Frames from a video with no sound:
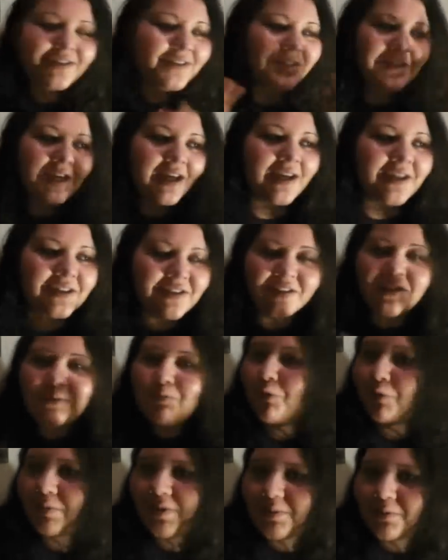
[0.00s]
nie, eigentlich
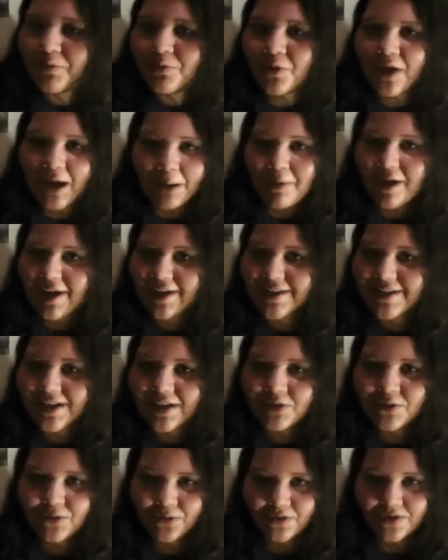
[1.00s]
nie Probleme vor
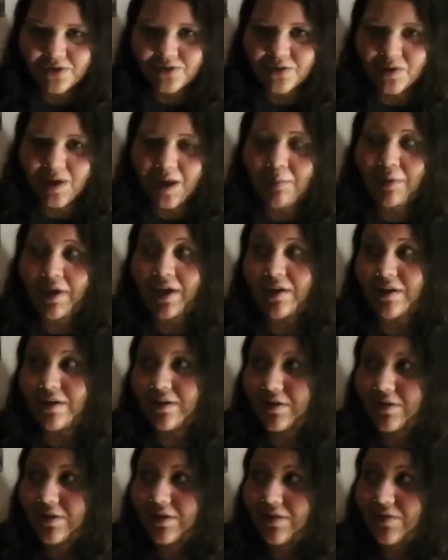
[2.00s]
Kameras hatte oder so,
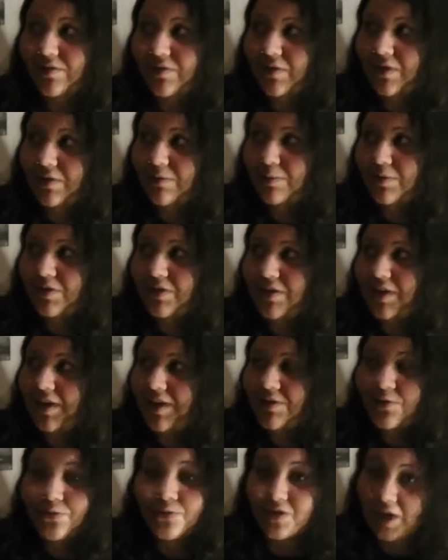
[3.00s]
aber ich war, bin
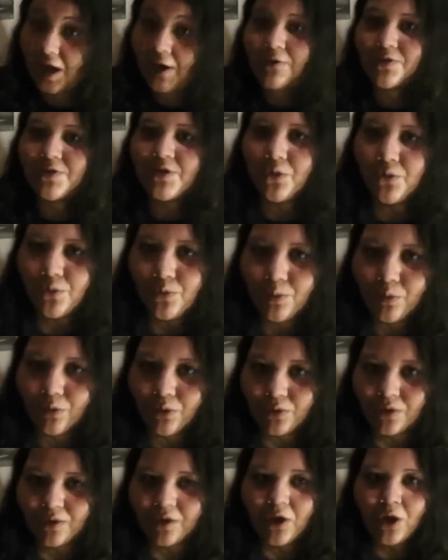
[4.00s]
echt total aus der
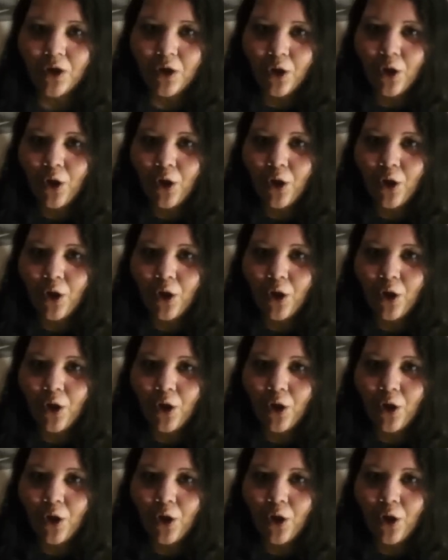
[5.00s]
Übung.